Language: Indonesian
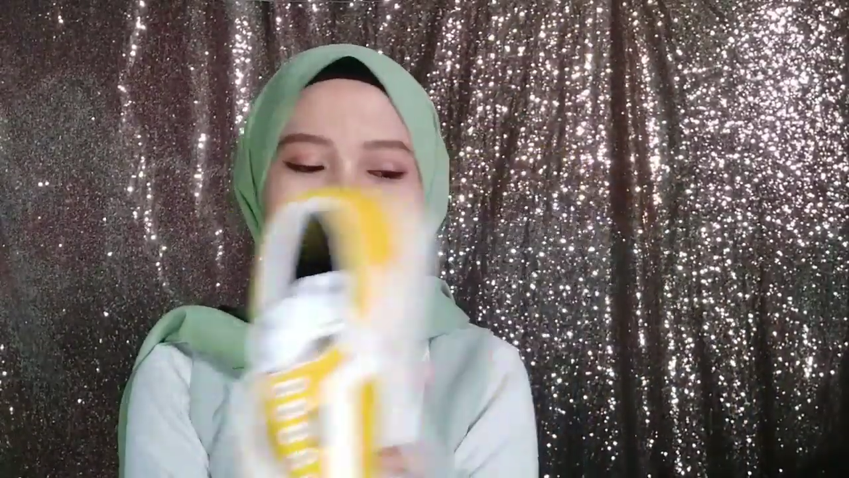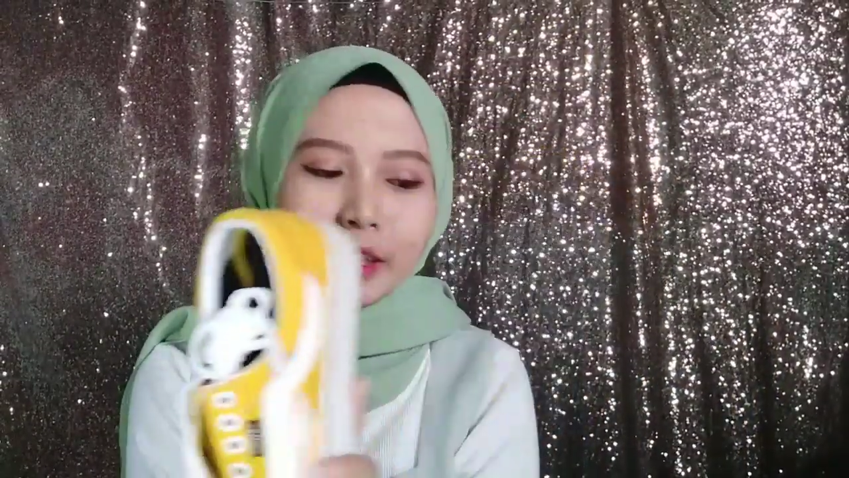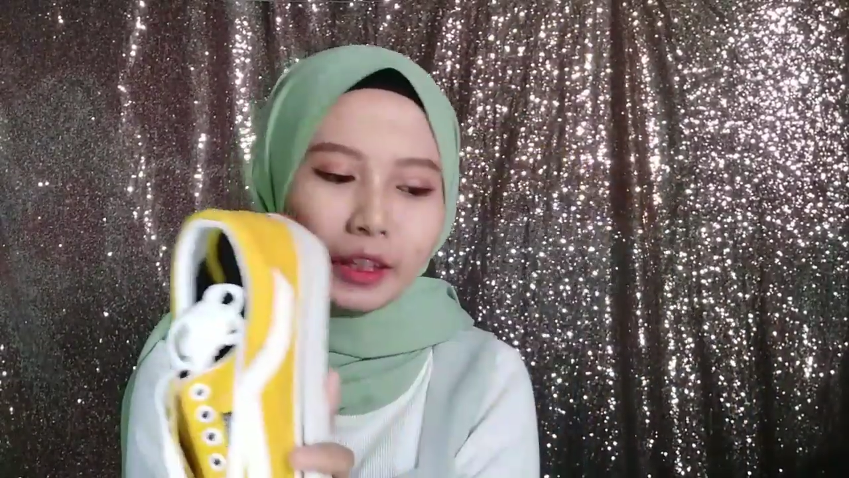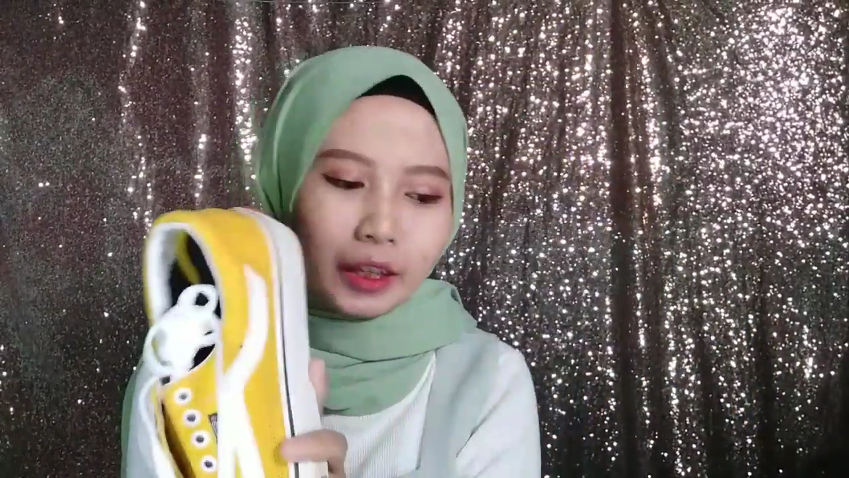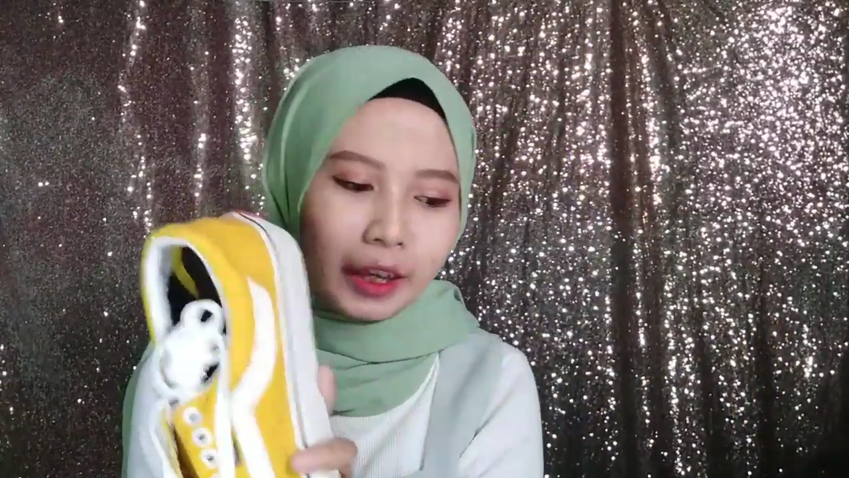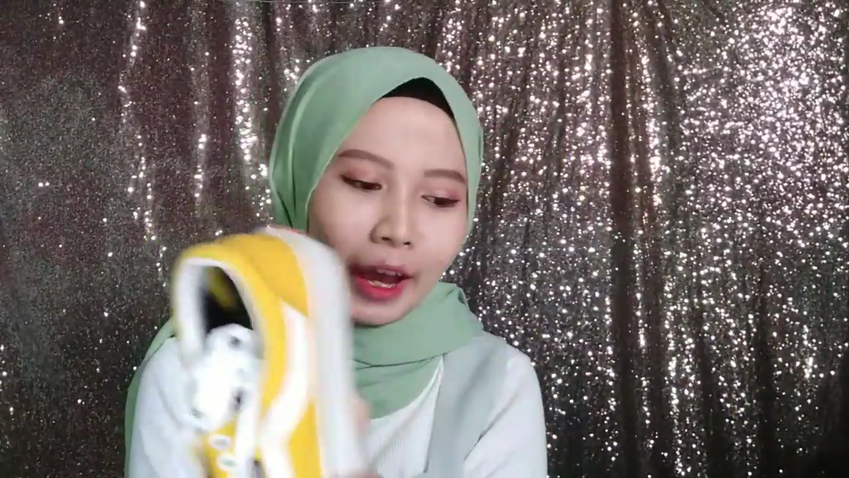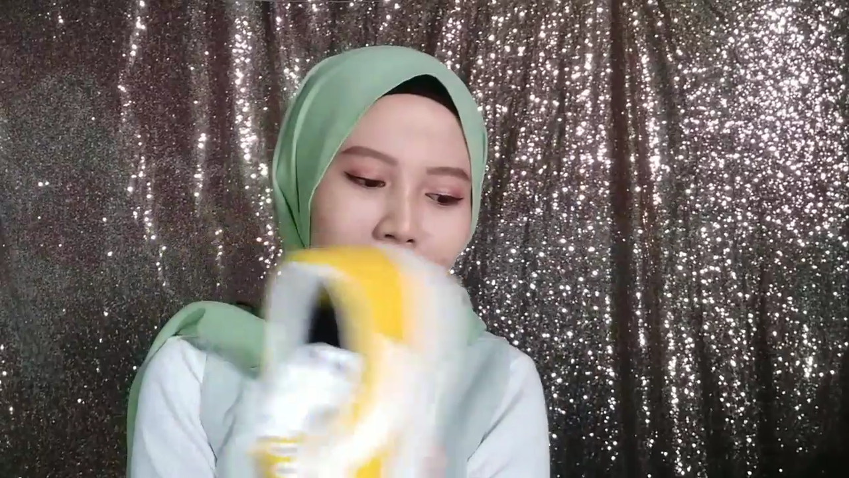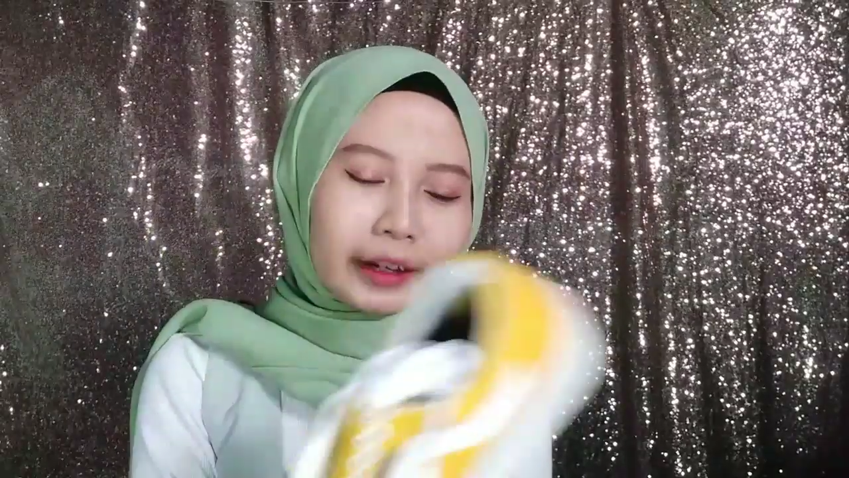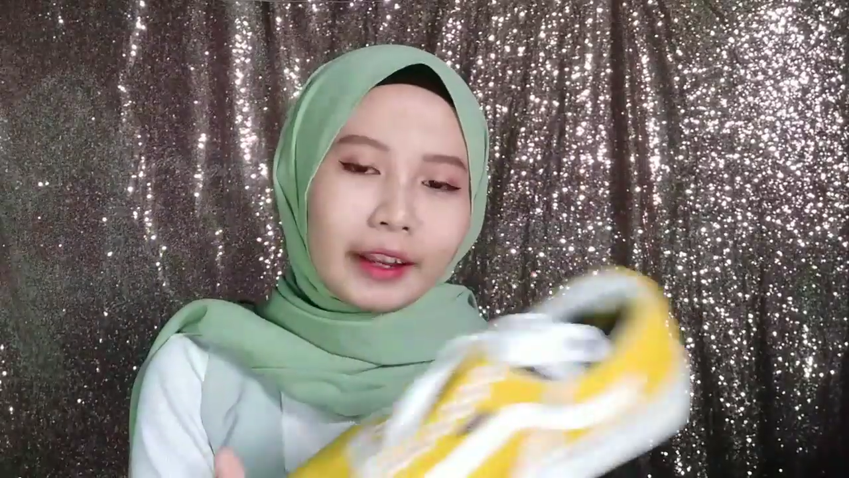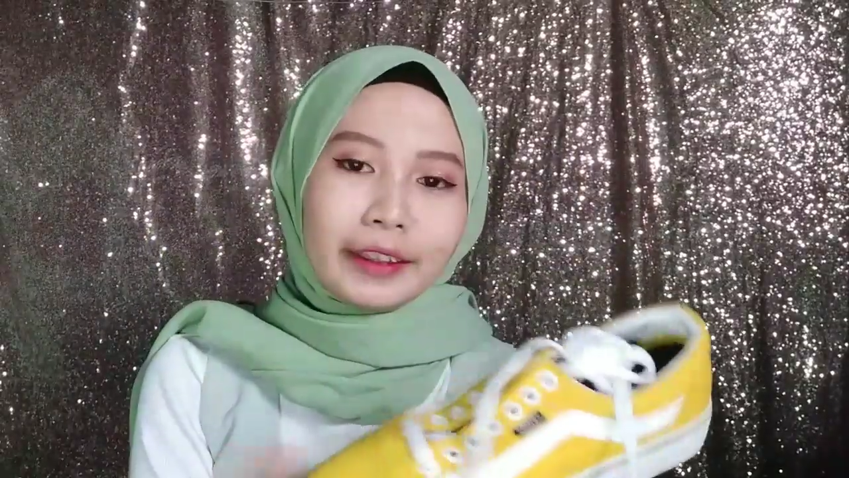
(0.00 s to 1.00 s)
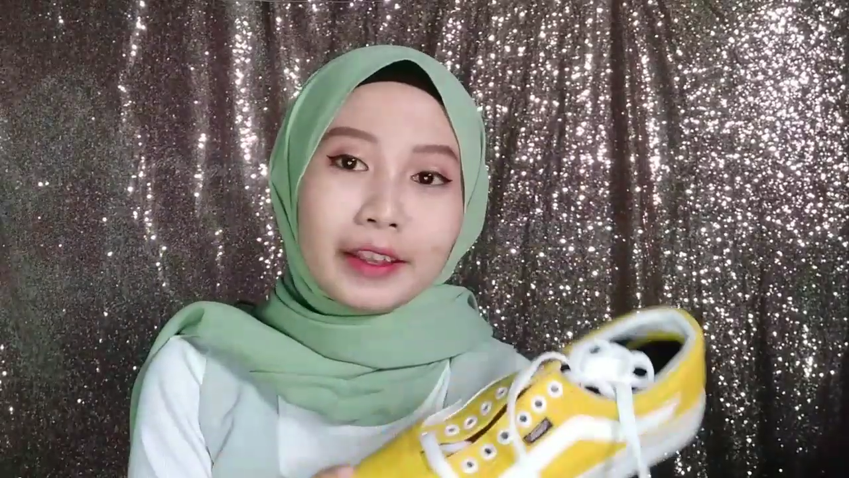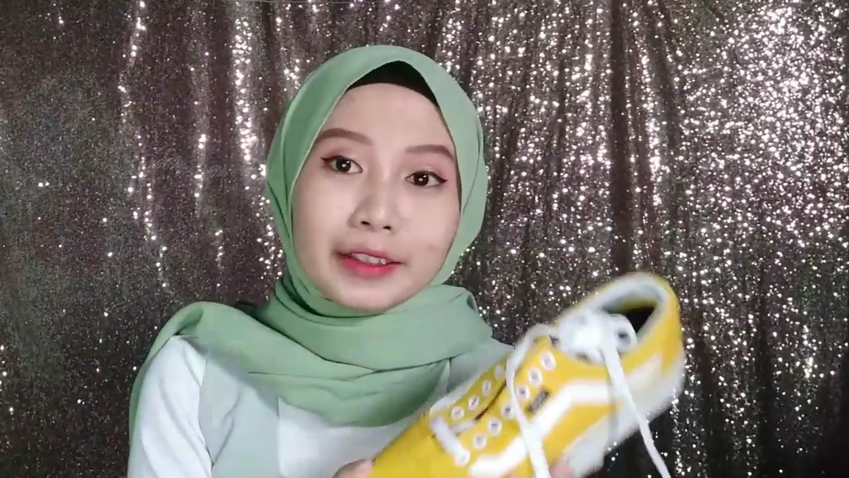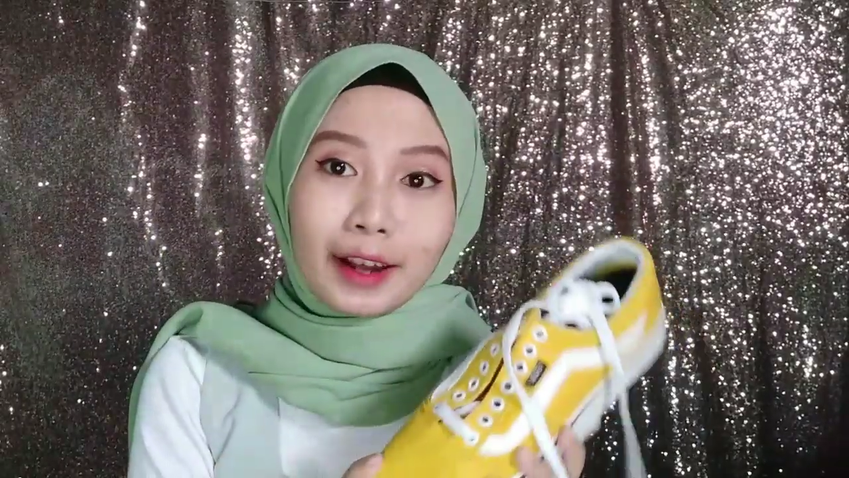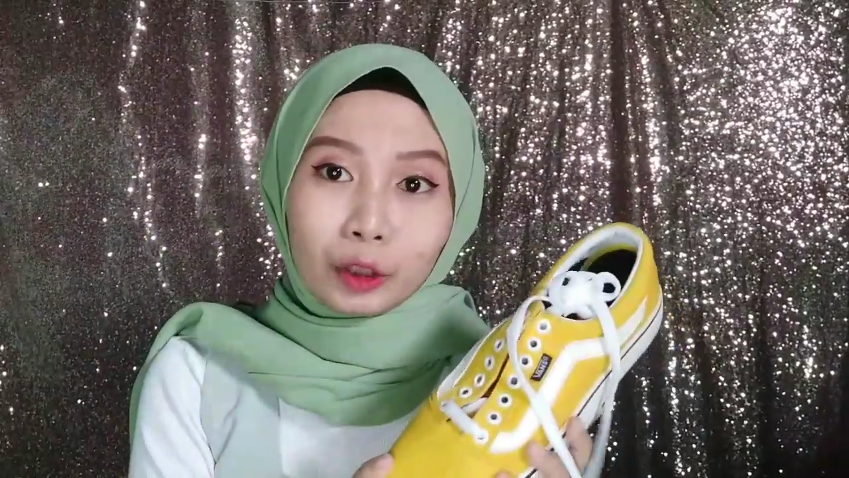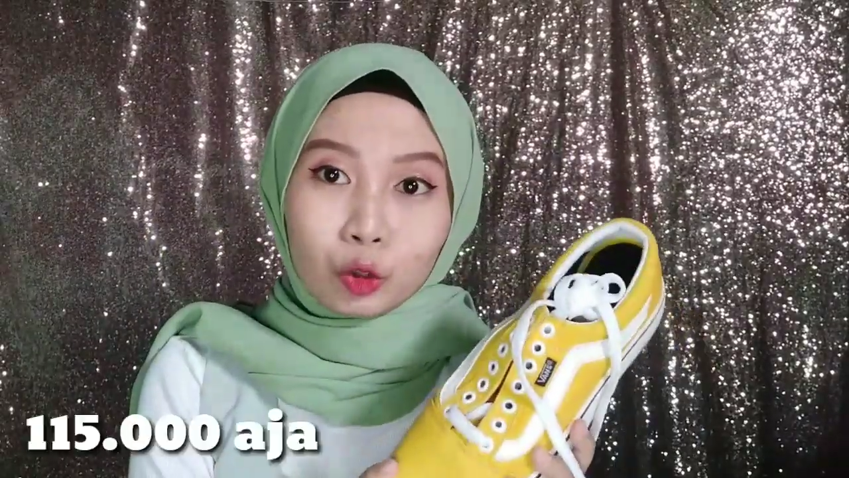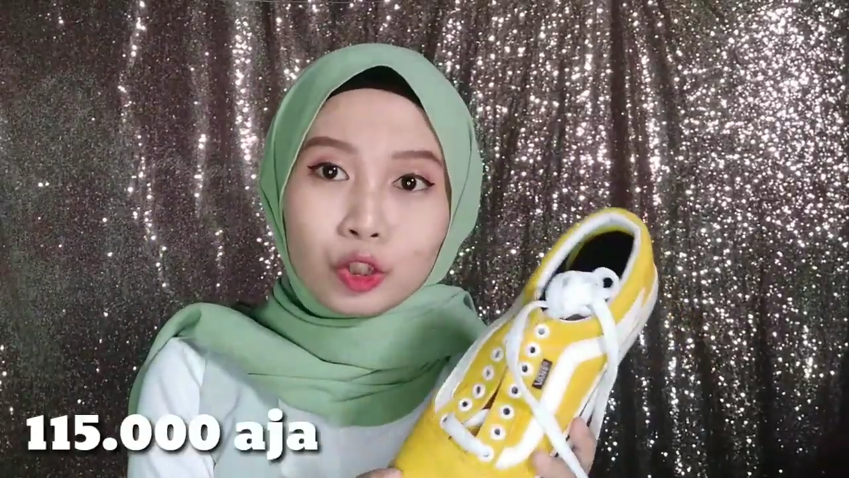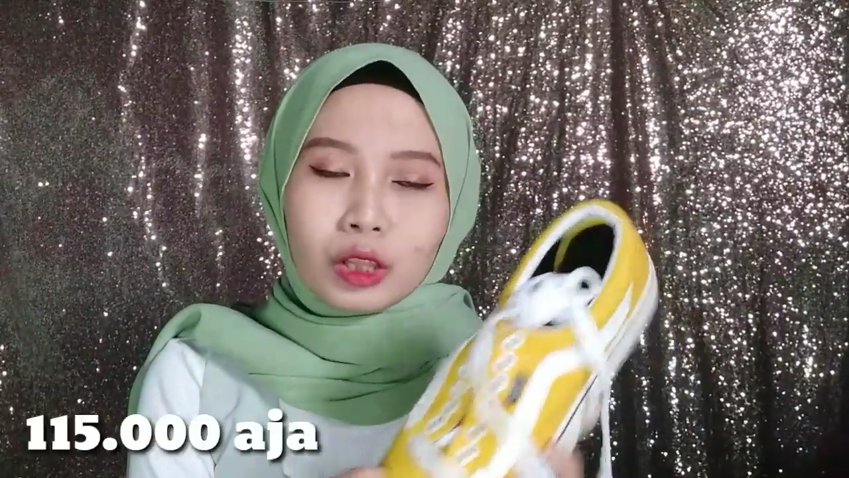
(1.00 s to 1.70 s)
ini harganya rp